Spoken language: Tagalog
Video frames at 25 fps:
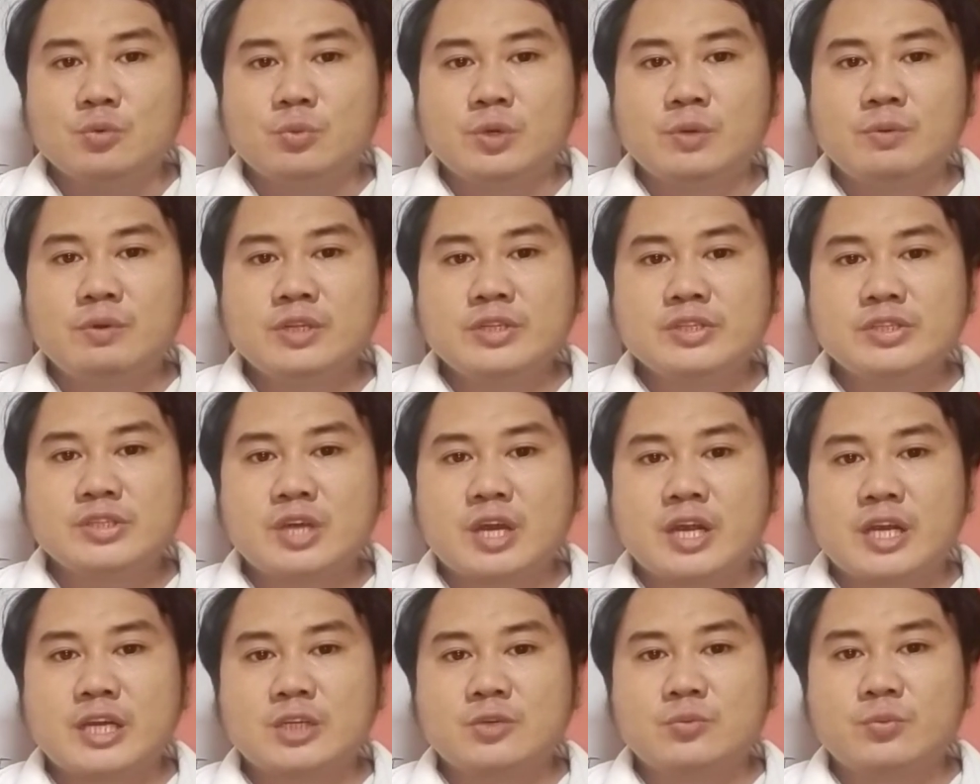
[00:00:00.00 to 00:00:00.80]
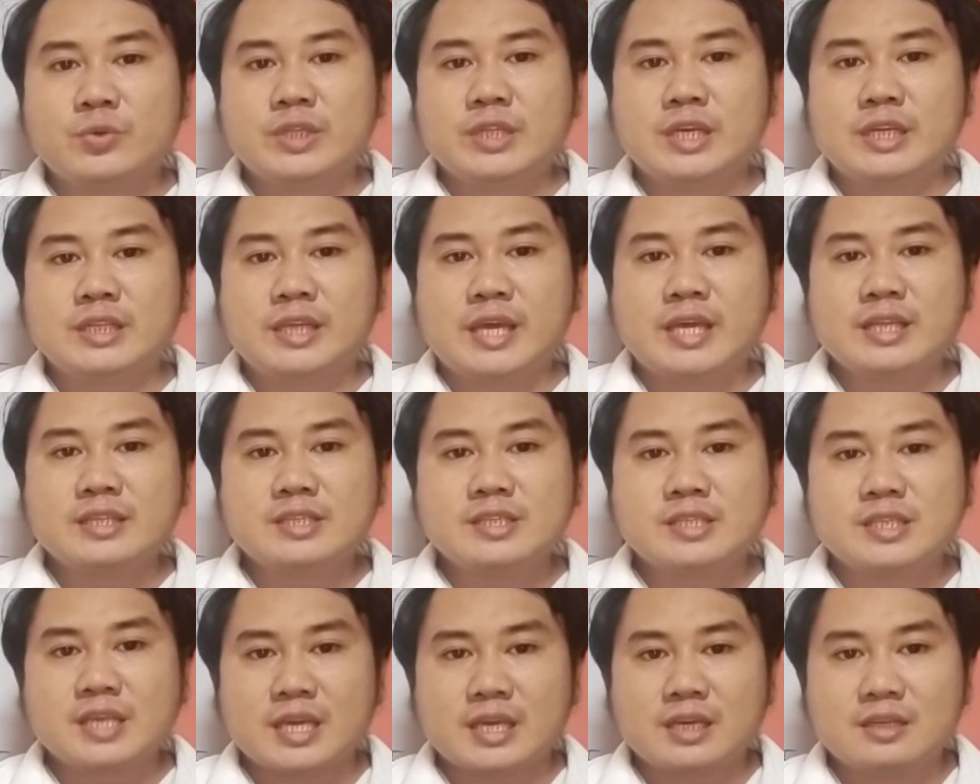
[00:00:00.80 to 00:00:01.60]
We will start with the
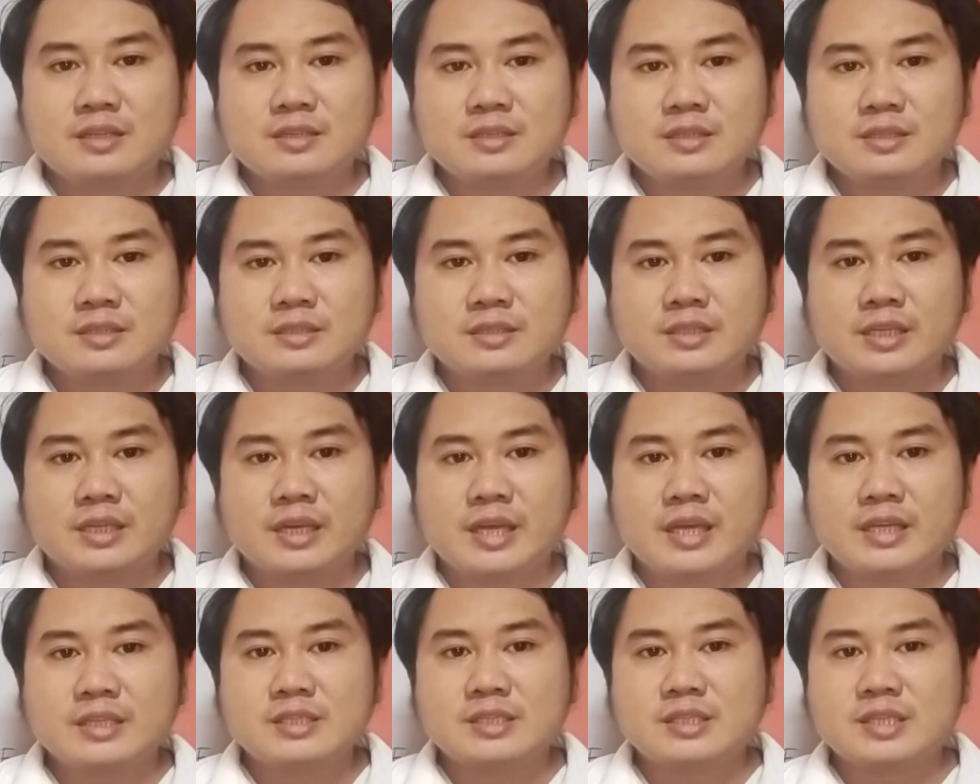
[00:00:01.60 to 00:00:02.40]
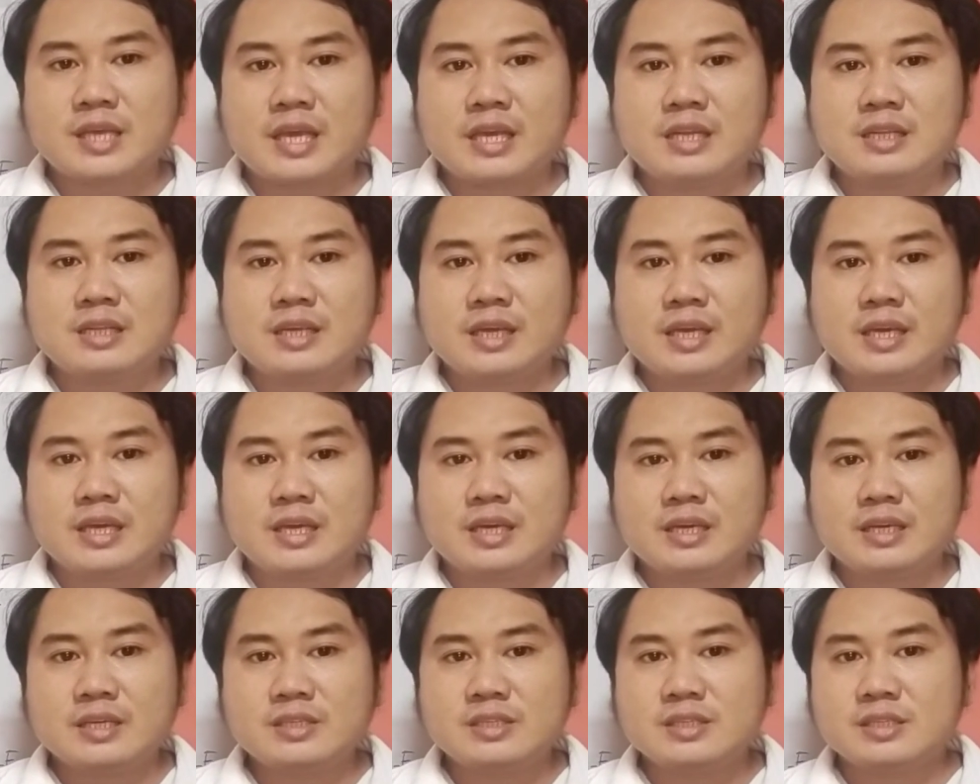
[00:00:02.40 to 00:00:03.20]
net sale. The net sale
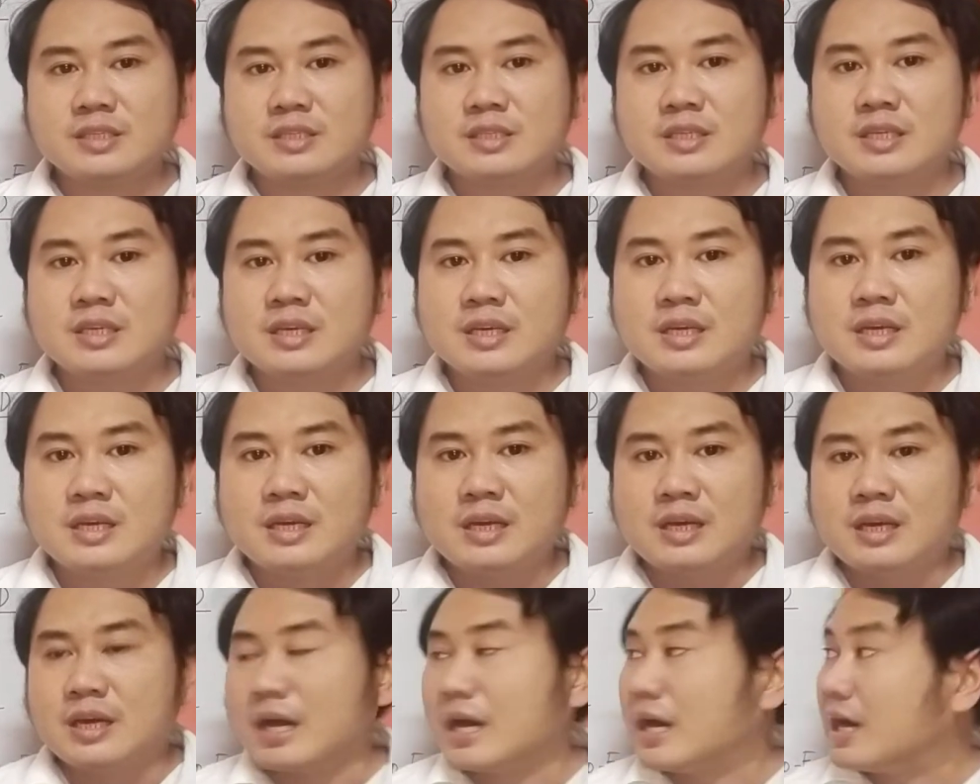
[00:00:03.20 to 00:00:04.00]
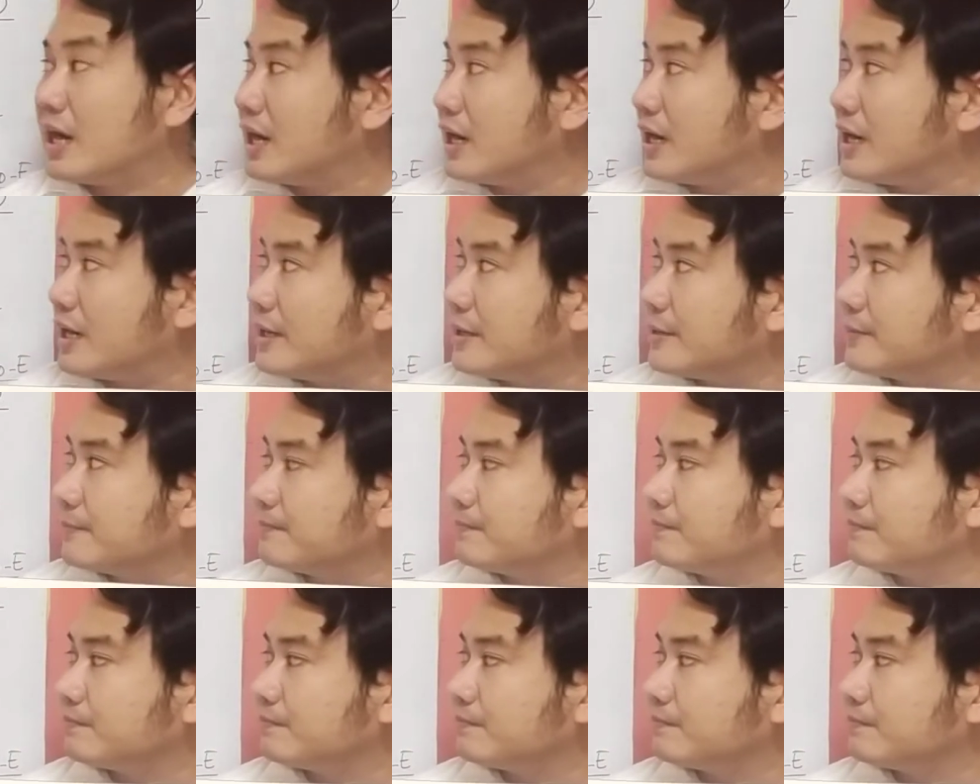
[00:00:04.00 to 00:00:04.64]
is uh,